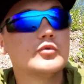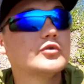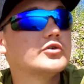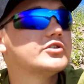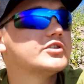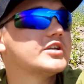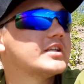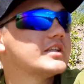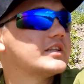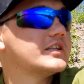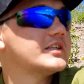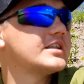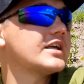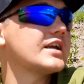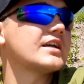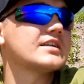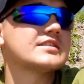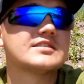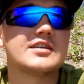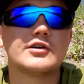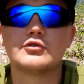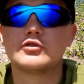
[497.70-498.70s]
później i
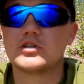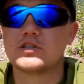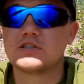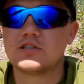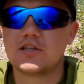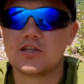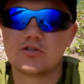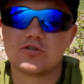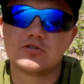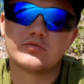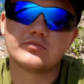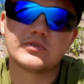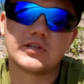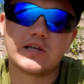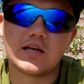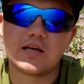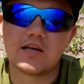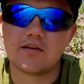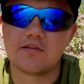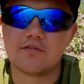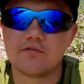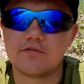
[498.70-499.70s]
teraz cały czas jeżdżą
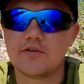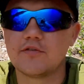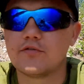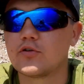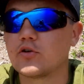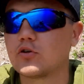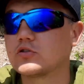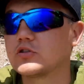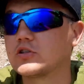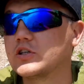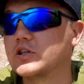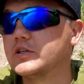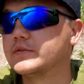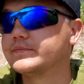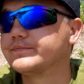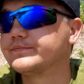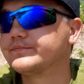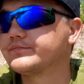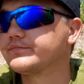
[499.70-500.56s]
te wywrotki.